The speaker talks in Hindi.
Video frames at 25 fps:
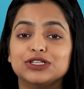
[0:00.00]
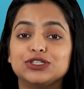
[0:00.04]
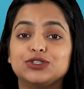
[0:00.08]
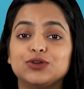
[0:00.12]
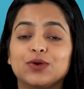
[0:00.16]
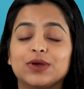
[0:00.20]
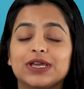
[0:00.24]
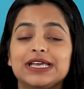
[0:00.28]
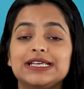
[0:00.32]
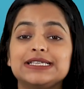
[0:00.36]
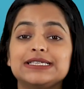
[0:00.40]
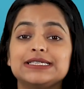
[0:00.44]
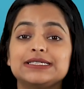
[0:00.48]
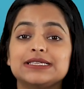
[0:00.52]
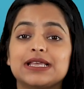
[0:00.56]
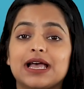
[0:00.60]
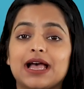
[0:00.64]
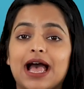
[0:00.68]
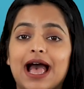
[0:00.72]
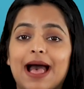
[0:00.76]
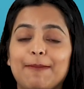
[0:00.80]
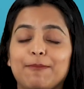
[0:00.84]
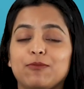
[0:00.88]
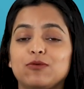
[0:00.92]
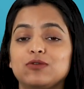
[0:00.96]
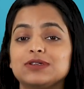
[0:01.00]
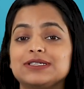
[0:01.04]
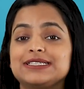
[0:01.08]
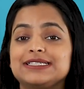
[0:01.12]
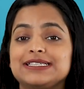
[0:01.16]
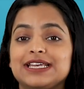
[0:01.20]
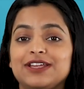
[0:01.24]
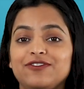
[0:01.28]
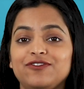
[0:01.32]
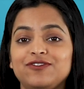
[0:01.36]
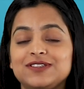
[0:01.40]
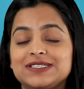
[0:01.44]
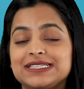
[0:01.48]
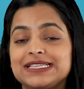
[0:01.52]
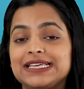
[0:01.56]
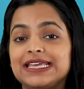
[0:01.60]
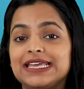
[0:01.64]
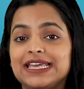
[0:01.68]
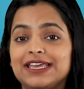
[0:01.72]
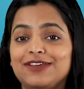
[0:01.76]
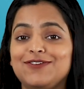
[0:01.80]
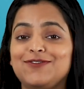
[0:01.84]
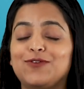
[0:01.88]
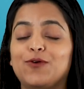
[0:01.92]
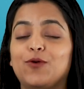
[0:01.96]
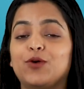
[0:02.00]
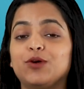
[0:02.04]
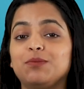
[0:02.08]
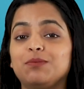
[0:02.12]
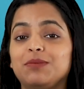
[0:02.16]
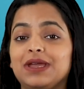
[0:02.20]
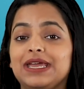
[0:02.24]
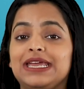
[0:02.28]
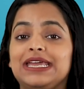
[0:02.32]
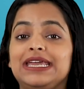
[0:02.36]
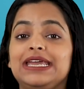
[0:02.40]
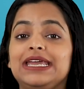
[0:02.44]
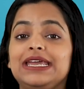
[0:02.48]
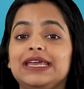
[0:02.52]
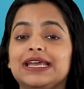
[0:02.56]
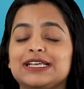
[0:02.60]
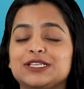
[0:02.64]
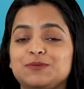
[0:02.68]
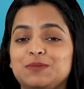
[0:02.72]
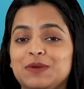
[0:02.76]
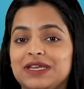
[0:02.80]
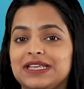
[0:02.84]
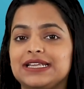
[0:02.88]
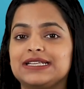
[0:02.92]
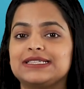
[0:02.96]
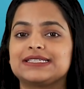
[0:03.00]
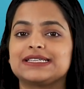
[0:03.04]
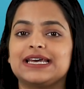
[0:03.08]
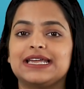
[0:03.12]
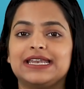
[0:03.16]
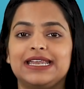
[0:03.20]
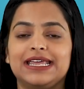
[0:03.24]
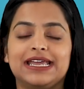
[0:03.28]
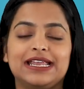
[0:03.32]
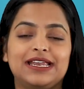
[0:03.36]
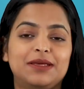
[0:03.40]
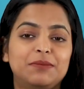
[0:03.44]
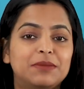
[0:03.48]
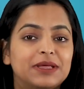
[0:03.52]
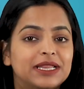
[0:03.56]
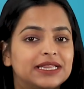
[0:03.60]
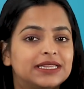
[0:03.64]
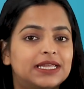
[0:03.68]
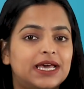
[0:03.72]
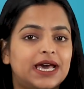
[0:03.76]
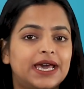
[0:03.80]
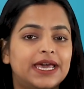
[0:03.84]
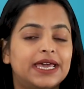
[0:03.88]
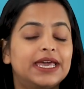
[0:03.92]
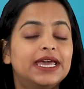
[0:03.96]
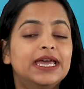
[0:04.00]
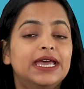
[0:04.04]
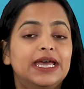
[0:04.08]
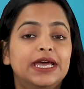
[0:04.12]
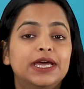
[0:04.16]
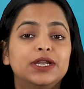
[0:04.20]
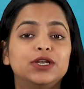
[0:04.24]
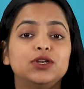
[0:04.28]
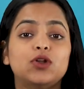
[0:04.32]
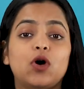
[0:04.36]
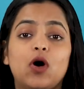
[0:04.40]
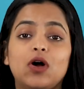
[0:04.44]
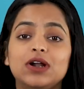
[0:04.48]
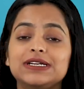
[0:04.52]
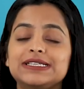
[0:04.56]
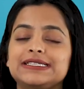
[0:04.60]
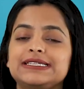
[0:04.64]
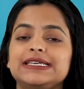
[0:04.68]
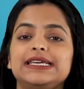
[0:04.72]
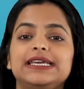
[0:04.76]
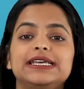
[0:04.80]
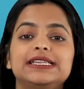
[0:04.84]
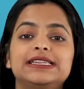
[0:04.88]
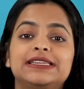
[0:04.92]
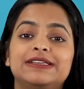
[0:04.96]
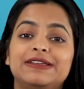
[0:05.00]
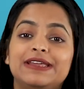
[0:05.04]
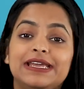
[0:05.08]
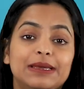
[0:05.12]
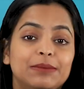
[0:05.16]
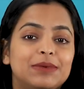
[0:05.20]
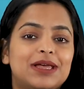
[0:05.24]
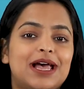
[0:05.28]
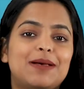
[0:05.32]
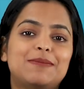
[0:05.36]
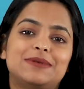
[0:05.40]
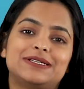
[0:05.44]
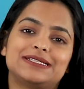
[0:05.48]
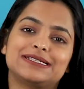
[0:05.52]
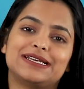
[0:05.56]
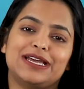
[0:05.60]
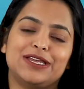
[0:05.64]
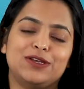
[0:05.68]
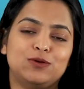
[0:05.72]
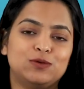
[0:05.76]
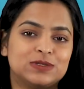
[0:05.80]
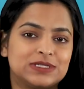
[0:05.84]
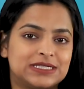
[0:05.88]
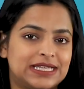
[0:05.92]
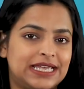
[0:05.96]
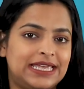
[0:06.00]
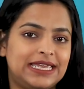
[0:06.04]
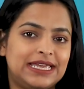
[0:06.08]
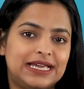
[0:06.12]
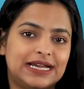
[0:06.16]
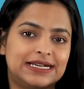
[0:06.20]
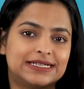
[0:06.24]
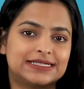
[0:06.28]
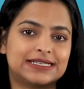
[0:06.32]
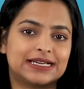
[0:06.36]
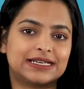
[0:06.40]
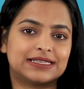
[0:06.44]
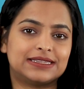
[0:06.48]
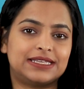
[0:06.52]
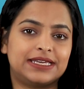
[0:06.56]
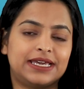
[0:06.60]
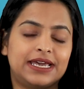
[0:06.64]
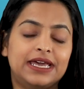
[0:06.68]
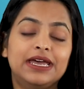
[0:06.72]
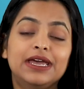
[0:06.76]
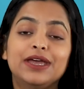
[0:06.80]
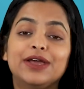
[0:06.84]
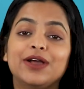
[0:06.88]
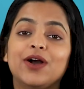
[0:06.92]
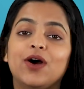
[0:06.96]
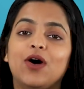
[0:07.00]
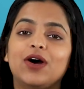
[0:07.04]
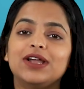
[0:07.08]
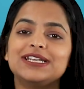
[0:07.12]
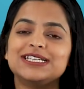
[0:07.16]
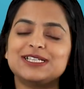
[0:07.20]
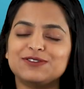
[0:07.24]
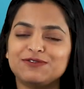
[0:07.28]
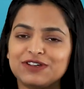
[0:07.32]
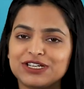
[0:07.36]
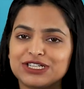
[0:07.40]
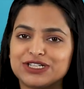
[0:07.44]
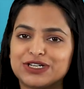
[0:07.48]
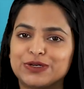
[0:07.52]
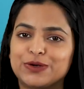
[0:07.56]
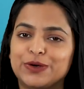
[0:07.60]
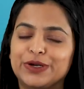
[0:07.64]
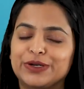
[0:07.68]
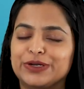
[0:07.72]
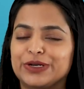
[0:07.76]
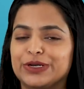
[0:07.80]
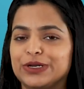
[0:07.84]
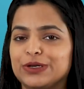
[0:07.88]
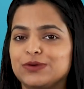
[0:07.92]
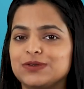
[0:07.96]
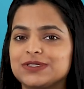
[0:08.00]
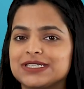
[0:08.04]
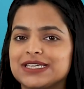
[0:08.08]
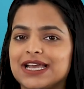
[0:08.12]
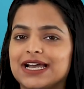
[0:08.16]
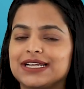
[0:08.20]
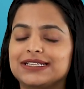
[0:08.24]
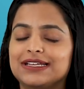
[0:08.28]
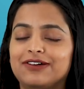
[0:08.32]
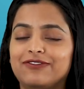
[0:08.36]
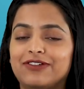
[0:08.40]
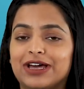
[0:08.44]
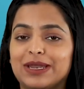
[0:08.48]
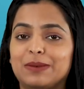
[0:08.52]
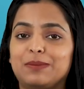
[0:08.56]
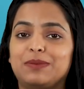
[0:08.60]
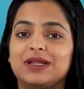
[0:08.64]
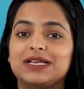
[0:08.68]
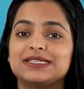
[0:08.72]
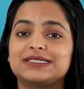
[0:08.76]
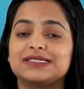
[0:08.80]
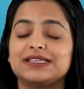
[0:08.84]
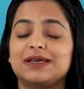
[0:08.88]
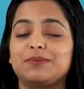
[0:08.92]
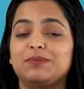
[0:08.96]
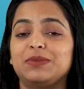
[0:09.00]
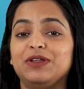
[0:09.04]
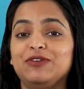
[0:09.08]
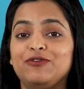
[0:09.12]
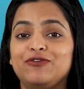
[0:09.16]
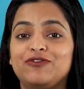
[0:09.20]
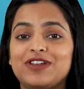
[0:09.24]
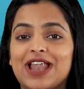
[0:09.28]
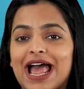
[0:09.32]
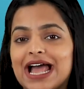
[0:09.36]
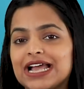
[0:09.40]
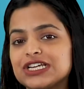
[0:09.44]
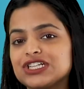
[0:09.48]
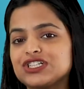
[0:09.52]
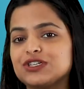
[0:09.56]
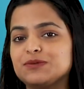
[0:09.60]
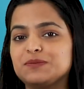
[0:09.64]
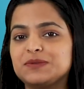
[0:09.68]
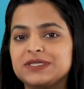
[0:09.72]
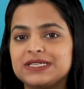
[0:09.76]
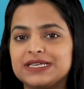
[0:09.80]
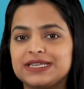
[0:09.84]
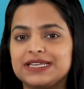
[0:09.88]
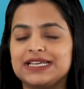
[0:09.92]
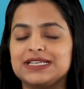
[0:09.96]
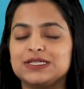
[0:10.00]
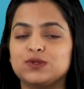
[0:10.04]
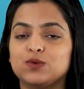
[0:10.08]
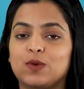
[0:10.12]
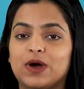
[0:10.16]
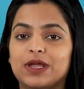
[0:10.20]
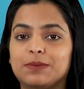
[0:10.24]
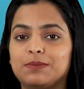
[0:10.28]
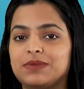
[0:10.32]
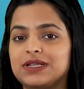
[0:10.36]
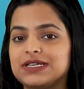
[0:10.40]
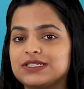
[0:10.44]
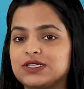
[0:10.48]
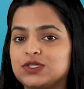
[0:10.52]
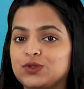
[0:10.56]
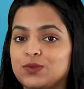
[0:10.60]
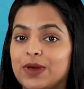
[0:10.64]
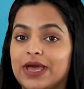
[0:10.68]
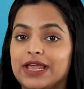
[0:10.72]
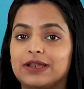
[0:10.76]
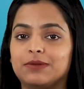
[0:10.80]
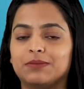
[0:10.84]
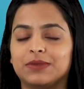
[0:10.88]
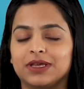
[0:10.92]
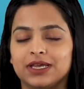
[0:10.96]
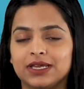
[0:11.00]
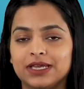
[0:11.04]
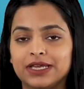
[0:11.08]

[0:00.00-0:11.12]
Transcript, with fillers: जो कि आपको सिर्फ सी ई फोर में ही एक्सपीरियंस करने के लिए मिलता है नॉट सी ई थ्री में आप इसका यूज़ नहीं कर सकते हैं और इस फीचर को इंट्रोड्यूस किया था वन प्लस ने अपने फ्लैगशिप सीरीज़ वन प्लस ट्वेल्व में